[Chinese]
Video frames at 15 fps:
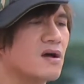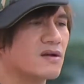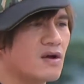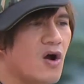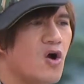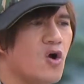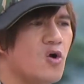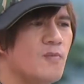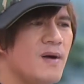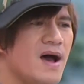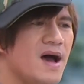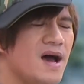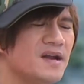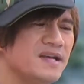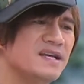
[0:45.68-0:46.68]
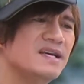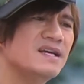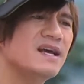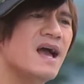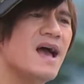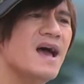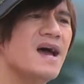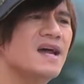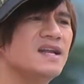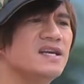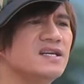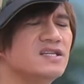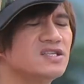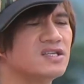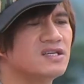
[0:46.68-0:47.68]
告别寒
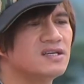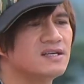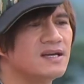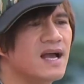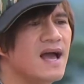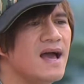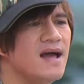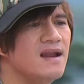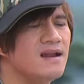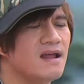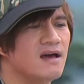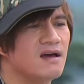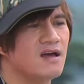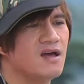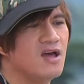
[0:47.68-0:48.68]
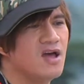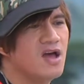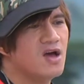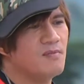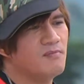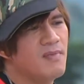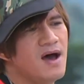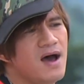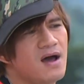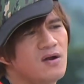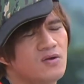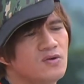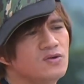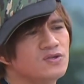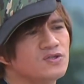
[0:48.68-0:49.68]
冷信号，马
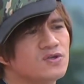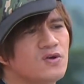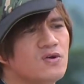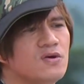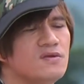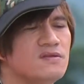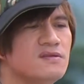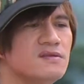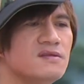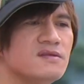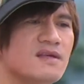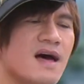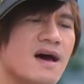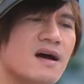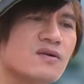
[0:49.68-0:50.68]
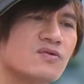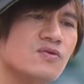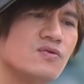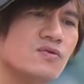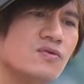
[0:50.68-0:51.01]
鲁斯困打鼓。